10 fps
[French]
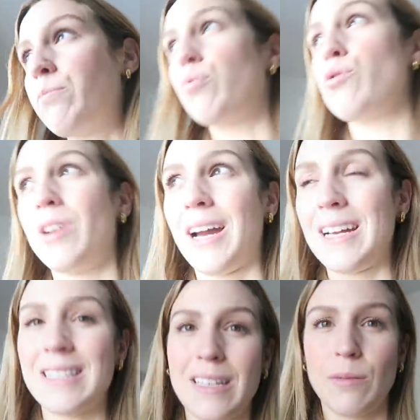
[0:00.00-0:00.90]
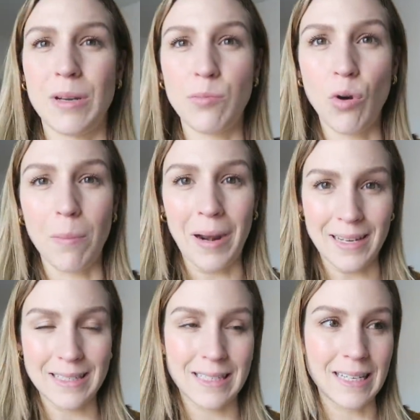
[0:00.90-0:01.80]
plus grands, tu sais, comme les pots en
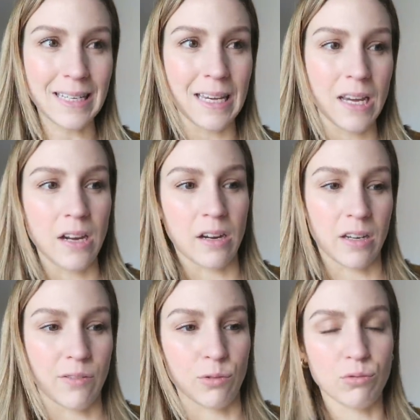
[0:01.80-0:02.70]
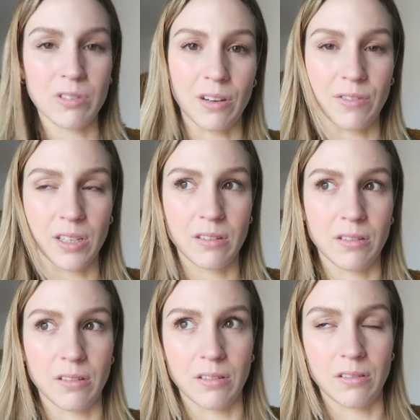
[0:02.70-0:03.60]
plastique qui vont nous servir servir
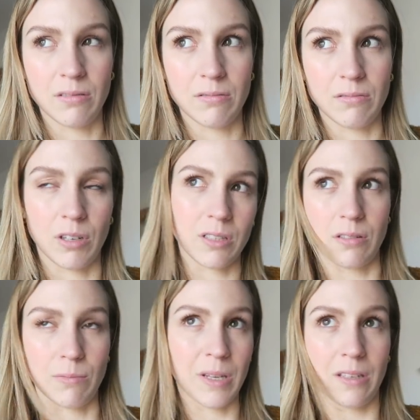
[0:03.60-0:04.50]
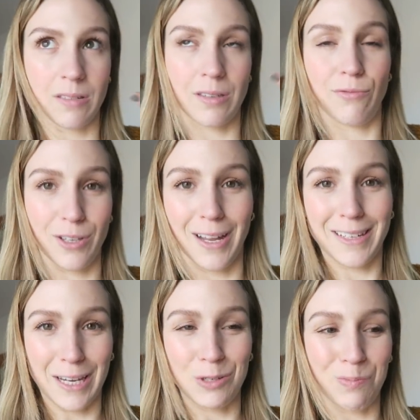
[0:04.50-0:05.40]
de, Ouais, c'est ça. Ben, est-ce qu'il va dans le
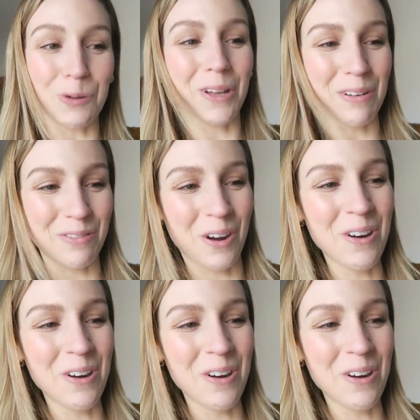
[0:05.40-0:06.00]
cache-pot, dans le fond?